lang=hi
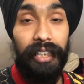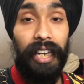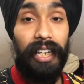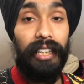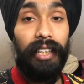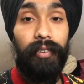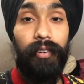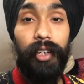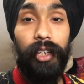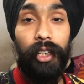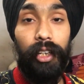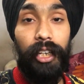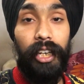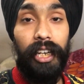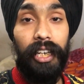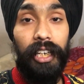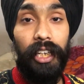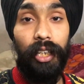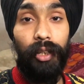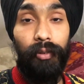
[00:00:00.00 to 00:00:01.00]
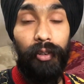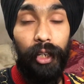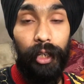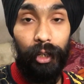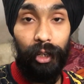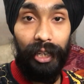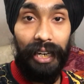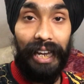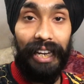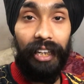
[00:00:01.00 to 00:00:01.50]
यहाँ तो वीडियो देख लिया तो
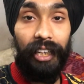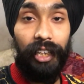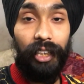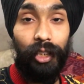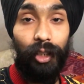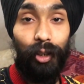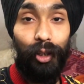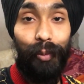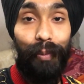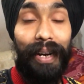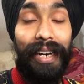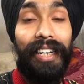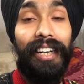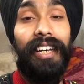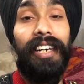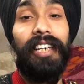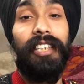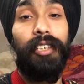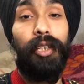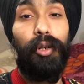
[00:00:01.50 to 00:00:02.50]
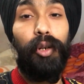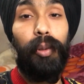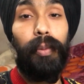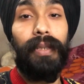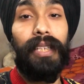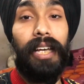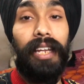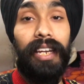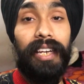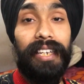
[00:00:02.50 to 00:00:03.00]
वीडियो को लाइक कर दो कमेंट करके जरूर
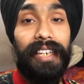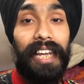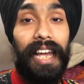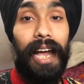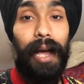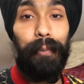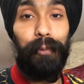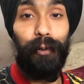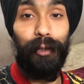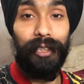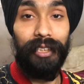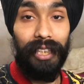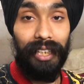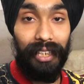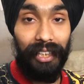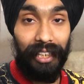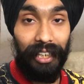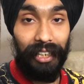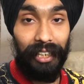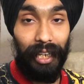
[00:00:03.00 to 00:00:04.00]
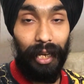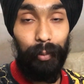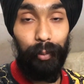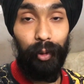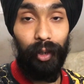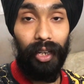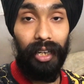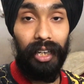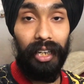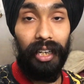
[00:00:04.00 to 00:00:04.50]
बताना क्या आपको अच्छा लगा क्या
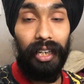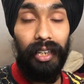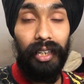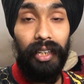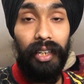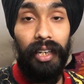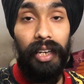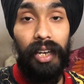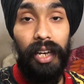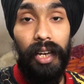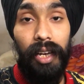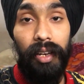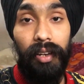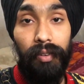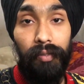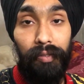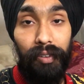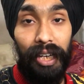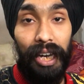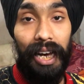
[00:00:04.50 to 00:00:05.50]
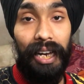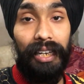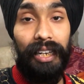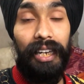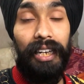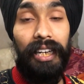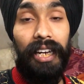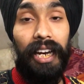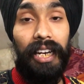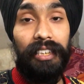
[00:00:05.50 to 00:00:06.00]
बुरा लगा फिलहाल के
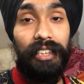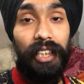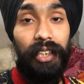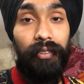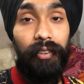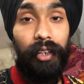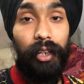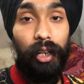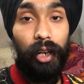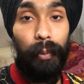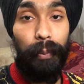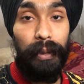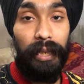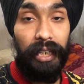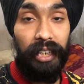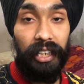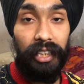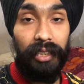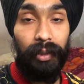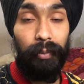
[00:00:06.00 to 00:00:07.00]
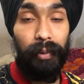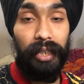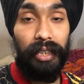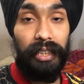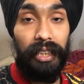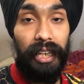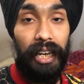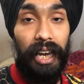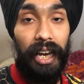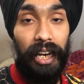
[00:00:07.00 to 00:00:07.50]
लिए आज की वीडियो को हम यहीं खत्म
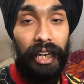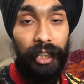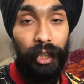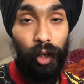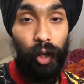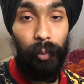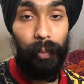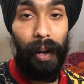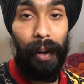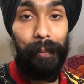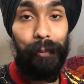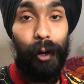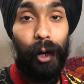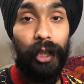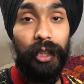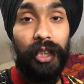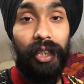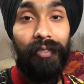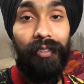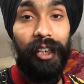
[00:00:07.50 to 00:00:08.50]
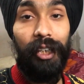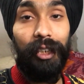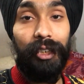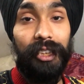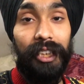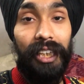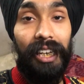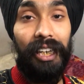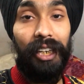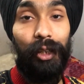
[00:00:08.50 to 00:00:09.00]
करते हैं आई होप आपको आज की वीडियो
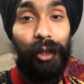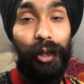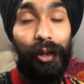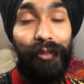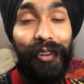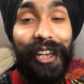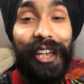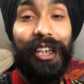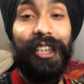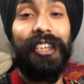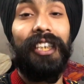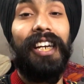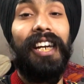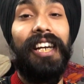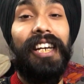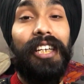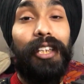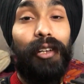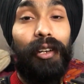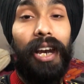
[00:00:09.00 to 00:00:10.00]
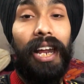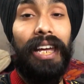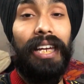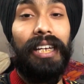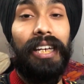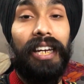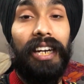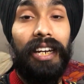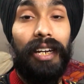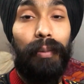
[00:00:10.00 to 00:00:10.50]
अच्छी लगी होगी वीडियो अच्छी लगी तो
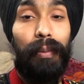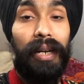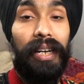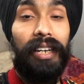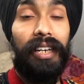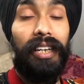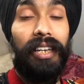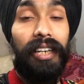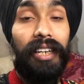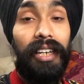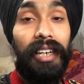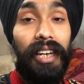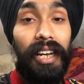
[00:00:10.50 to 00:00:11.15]
लाइक करें कमेंट करें